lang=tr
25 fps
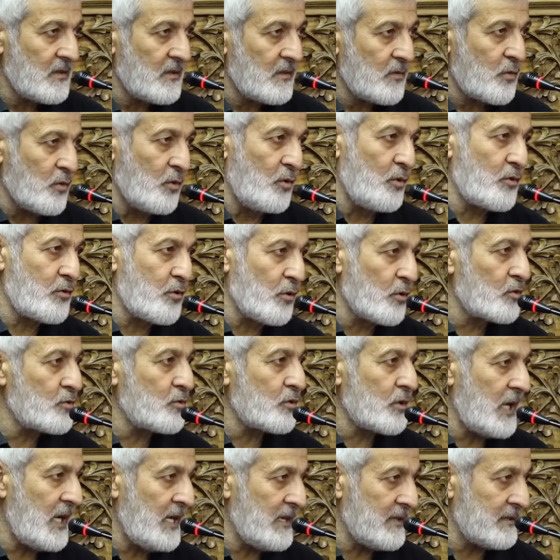Sülüsül
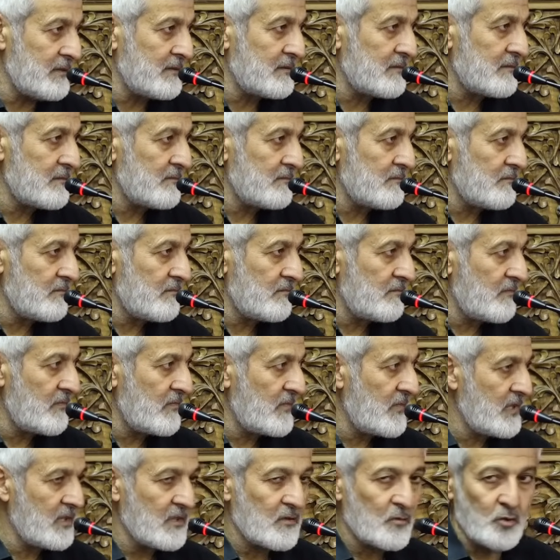Kur'an.
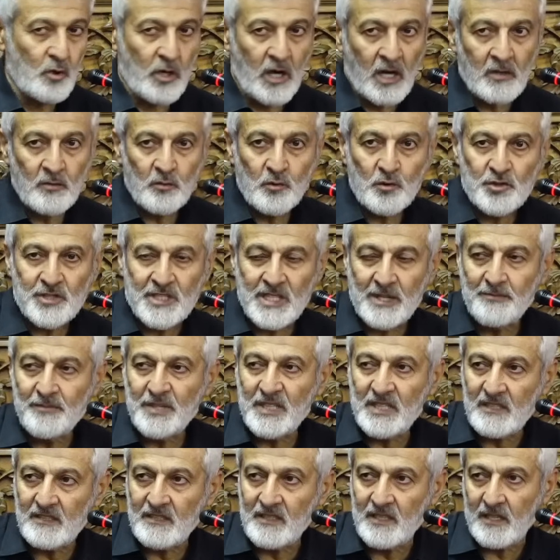Kur'an'ın üçte
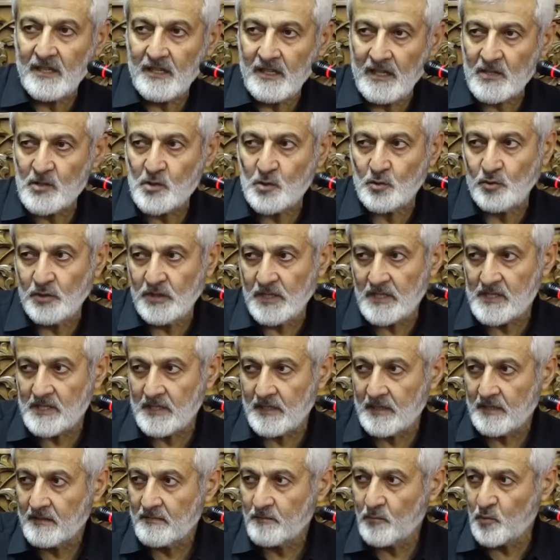biridir İhlas Suresi.